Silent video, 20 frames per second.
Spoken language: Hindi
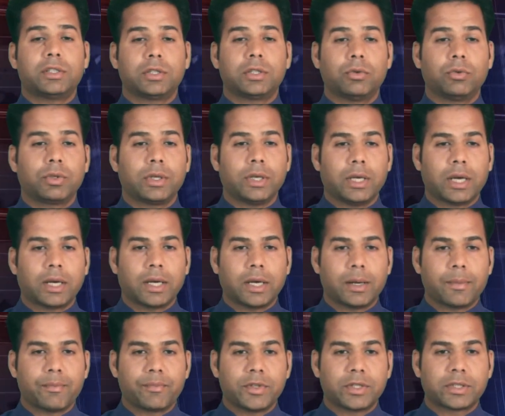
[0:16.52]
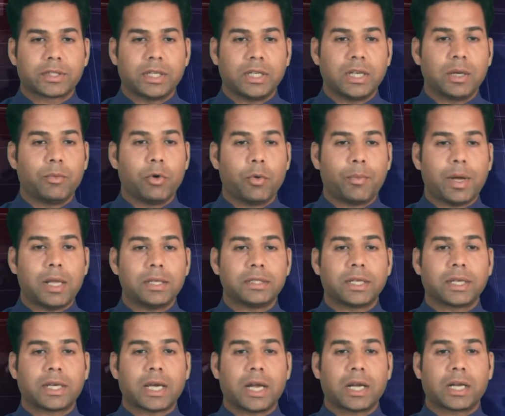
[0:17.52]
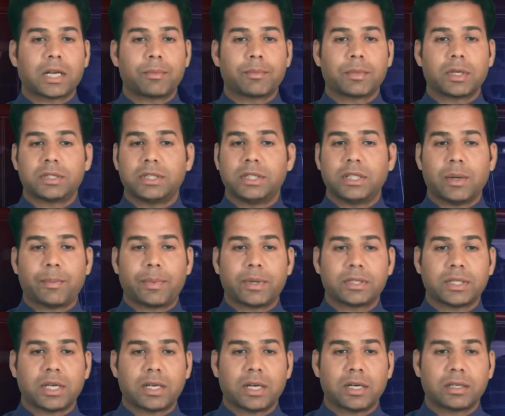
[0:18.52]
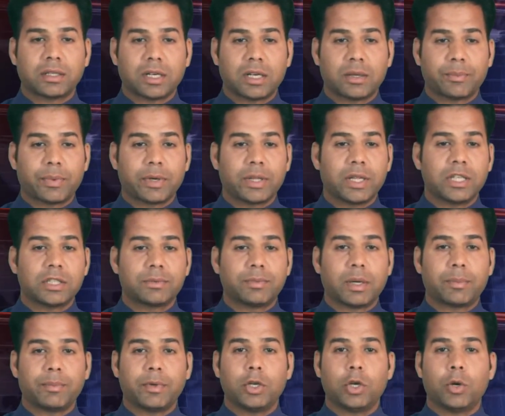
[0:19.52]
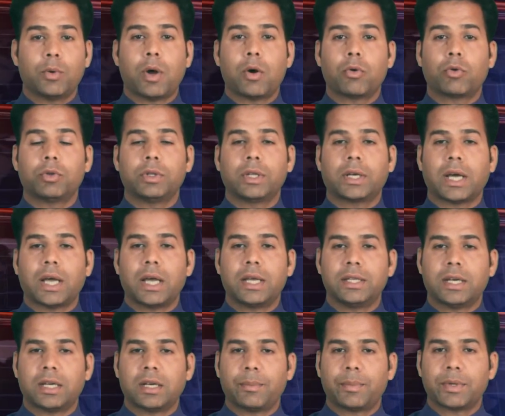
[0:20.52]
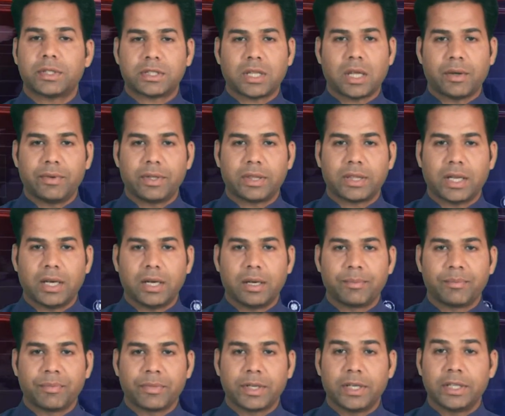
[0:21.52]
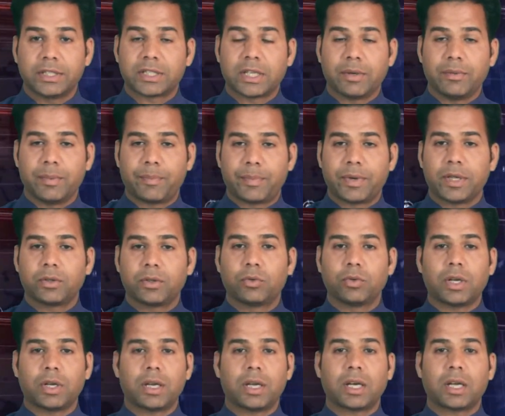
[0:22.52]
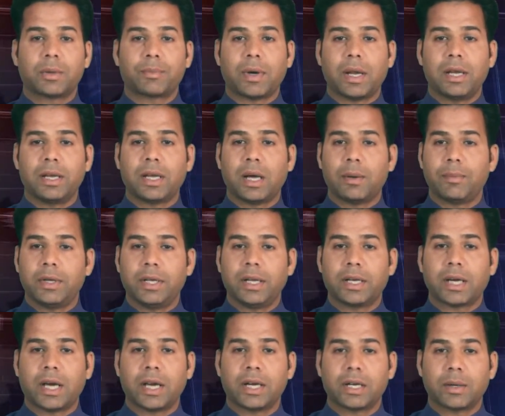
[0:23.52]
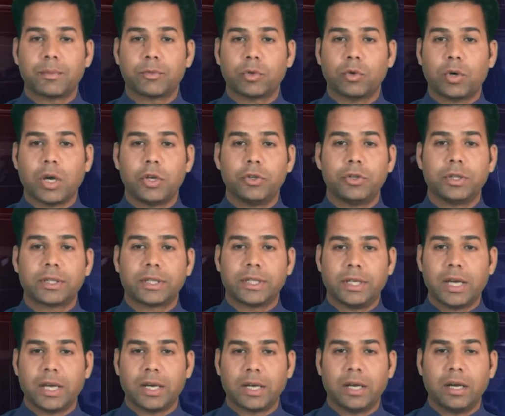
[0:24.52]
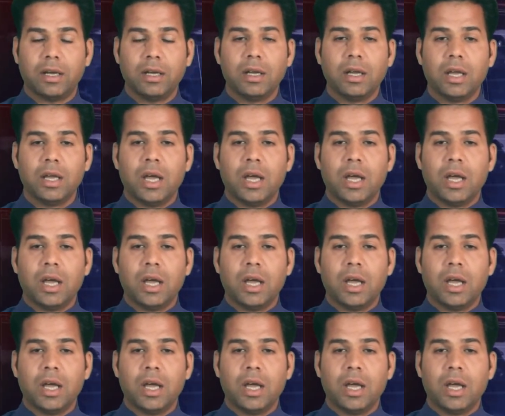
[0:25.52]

शुरू किया गया जिसके लिए भोपाल से कार्यक्रम का सीधा प्रसारण कर प्रदेश भर में युवाओं को दिखाया जाना प्रस्तावित था इसके विपरीत गुना नगर पालिका में यह कार्यक्रम तो आयोजित किया गया